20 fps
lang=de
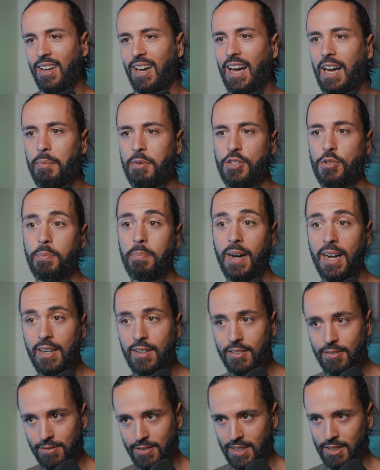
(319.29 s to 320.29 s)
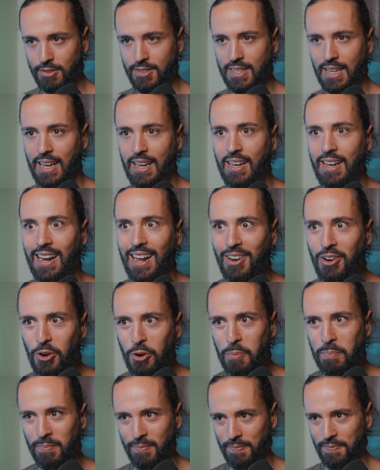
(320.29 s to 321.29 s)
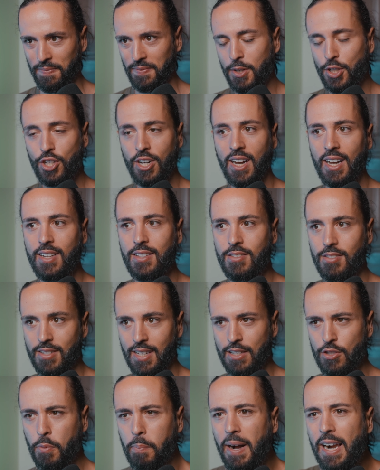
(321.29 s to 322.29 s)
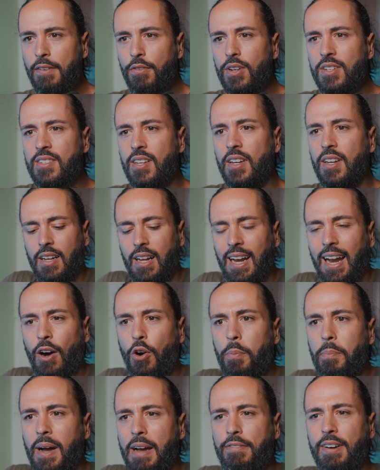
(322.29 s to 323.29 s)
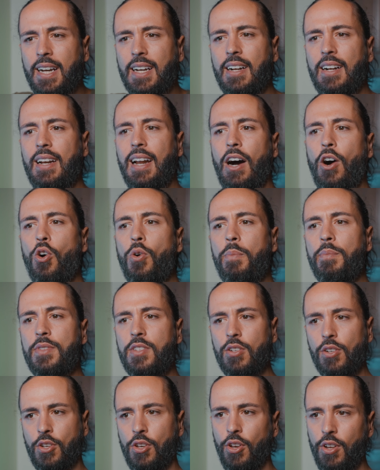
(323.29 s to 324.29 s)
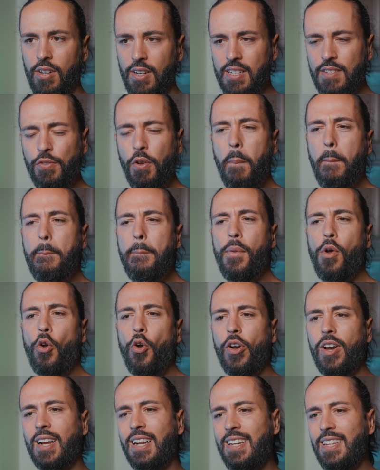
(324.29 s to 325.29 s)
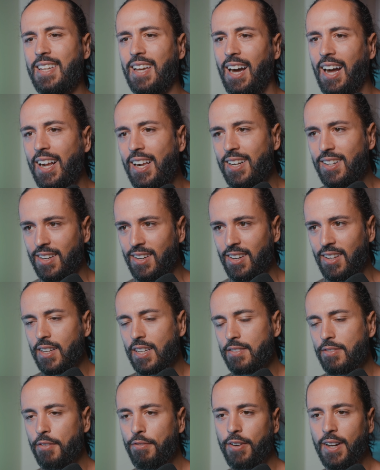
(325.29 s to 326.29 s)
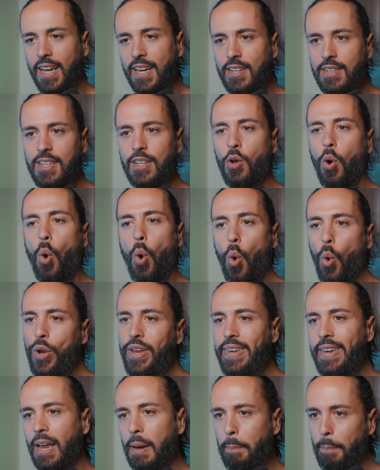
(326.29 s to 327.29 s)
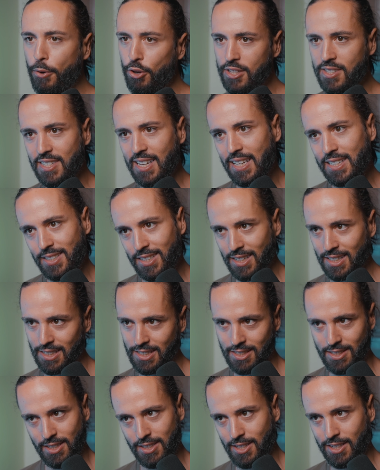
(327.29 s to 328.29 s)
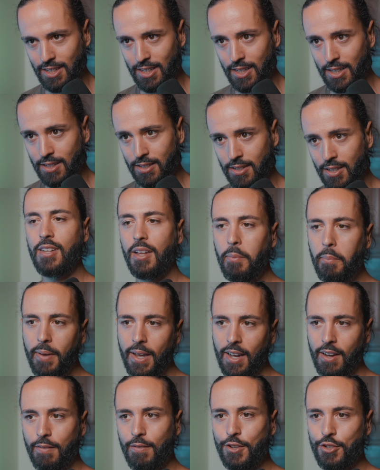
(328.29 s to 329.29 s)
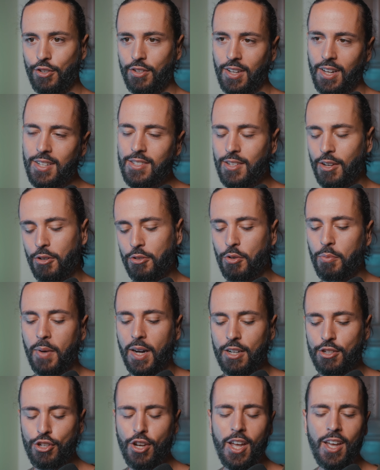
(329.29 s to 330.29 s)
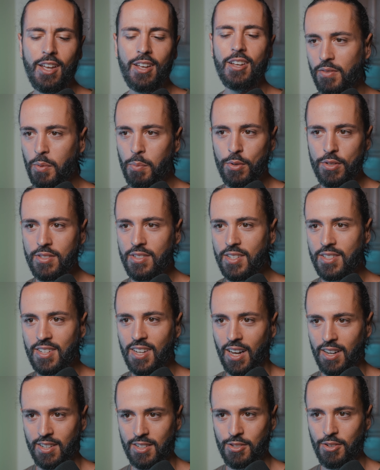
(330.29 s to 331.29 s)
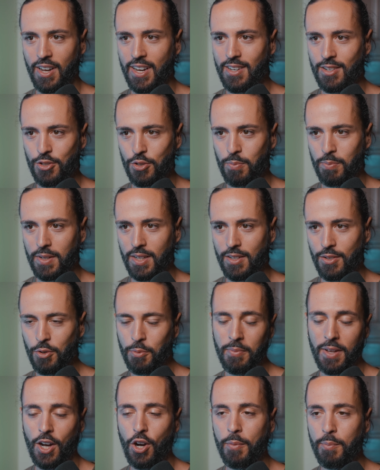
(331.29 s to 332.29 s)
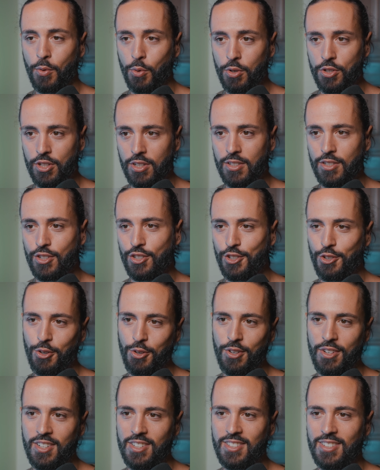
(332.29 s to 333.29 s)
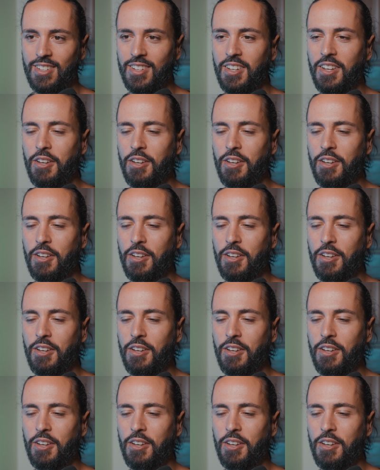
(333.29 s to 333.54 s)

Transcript: Aber sobald wir uns erlauben, bescheiden zu sein, sobald wir uns erlauben, einfach glauben zu können, es für möglich halten, dass wir vielleicht nicht 100% richtig liegen, dann merken wir schon ganz automatisch, hey, wir müssen das gar nicht zu Ende spielen, um ein harmonisches, schönes,